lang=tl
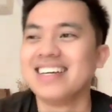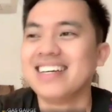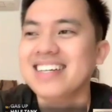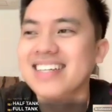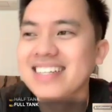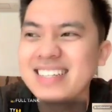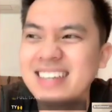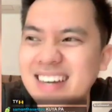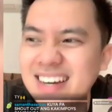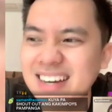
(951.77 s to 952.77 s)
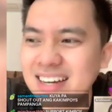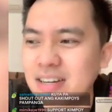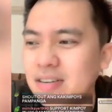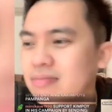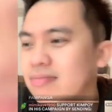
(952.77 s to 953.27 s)
Yeah, I know.
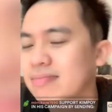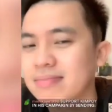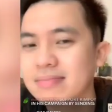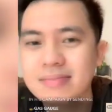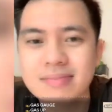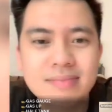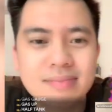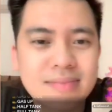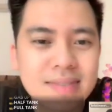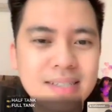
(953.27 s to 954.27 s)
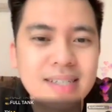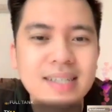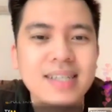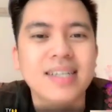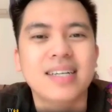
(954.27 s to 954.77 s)
My
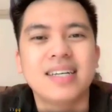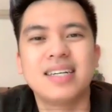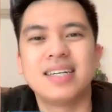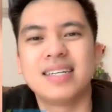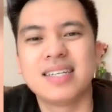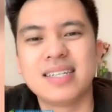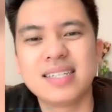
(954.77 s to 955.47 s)
God!